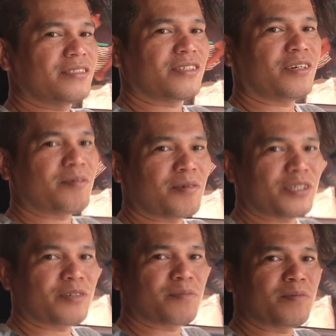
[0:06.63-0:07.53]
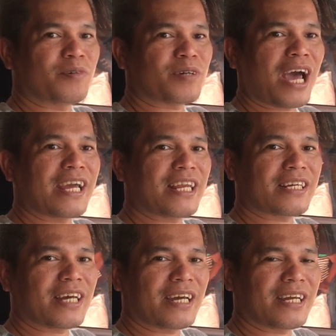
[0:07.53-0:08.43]
So yung mumurahin
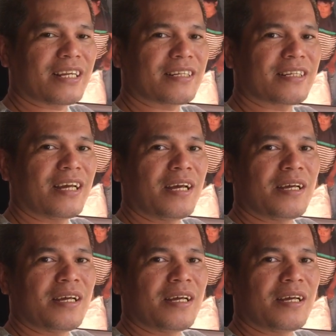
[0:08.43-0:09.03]
lang dahil